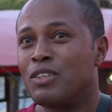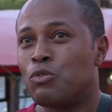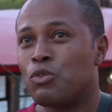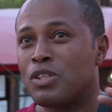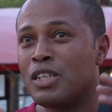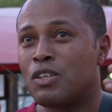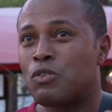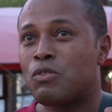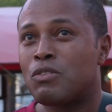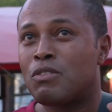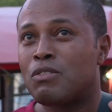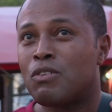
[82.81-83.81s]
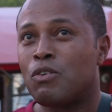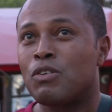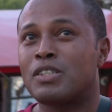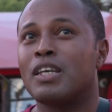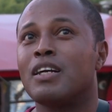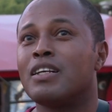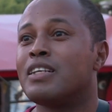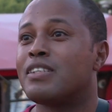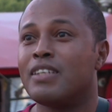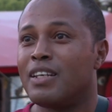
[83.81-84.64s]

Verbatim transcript: tout ce qui concerne les